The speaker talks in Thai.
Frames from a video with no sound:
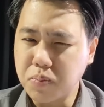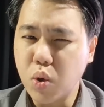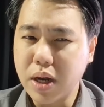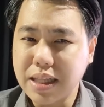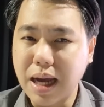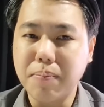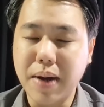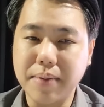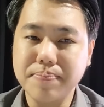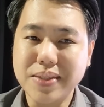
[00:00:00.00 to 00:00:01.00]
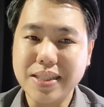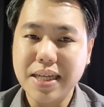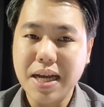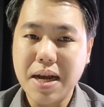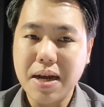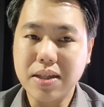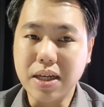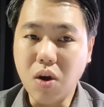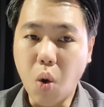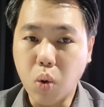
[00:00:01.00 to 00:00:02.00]
ด้วยระดับอะ
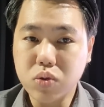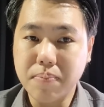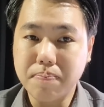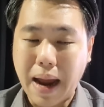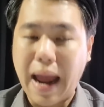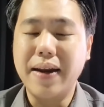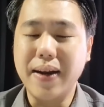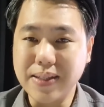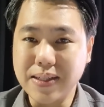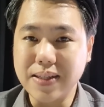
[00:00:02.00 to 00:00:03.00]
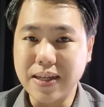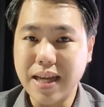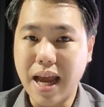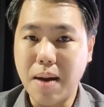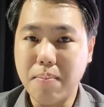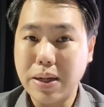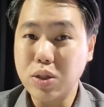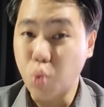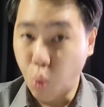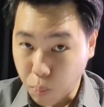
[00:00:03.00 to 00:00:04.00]
ถึงหกสิบแปดเลยจริงๆเนี่ยมัน
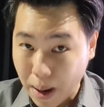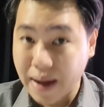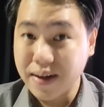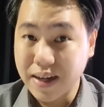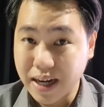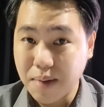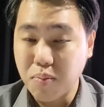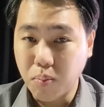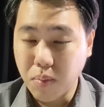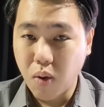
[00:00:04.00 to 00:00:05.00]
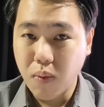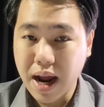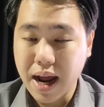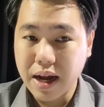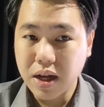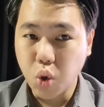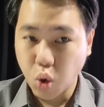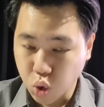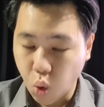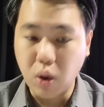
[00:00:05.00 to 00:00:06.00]
สูงมากเลยนะครับผมมองว่าโด
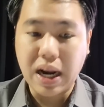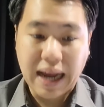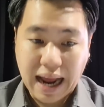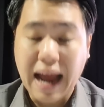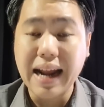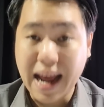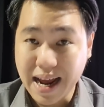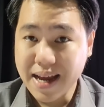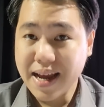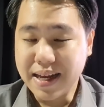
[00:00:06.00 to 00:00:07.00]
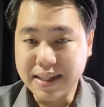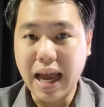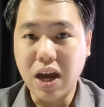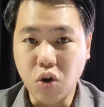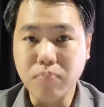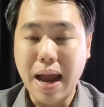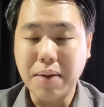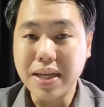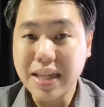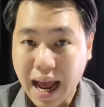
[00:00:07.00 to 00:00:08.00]
นโกงราคานะในอารมณ์แบ
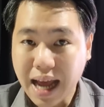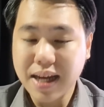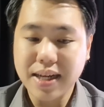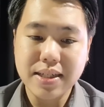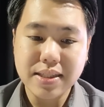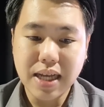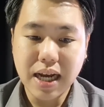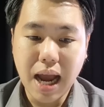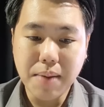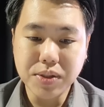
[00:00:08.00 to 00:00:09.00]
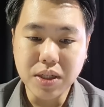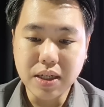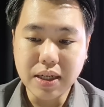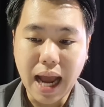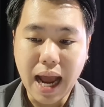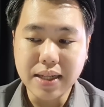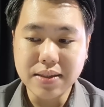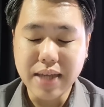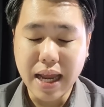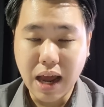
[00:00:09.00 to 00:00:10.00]
บนี้นะนะครับซึ่งการ
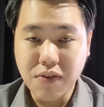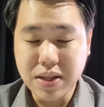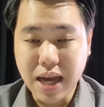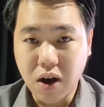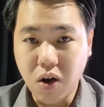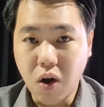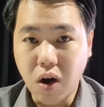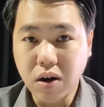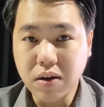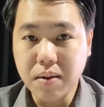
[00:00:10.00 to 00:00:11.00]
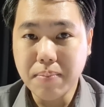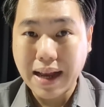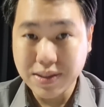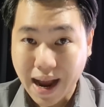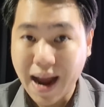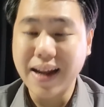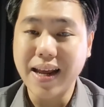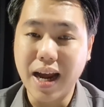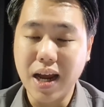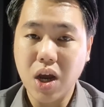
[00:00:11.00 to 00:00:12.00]
เซ็นลาฟินญาของบาร์ซ่า
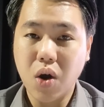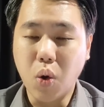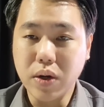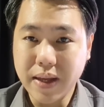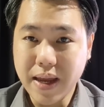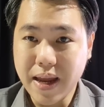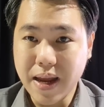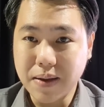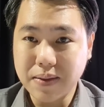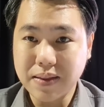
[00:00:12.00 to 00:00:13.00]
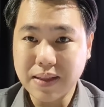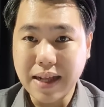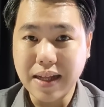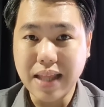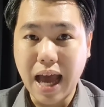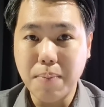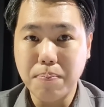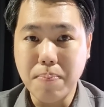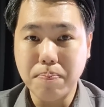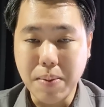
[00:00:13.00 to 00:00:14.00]
เนี่ยคนที่ได้แต่ตา
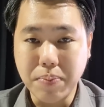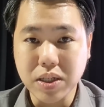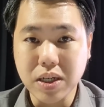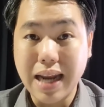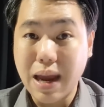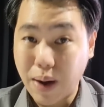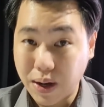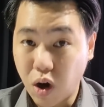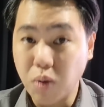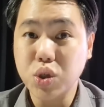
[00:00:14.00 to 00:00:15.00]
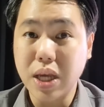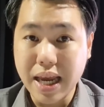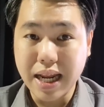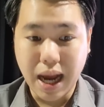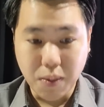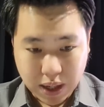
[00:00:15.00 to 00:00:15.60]
ปิดๆคือเลวันดอฟสกี้นะครับ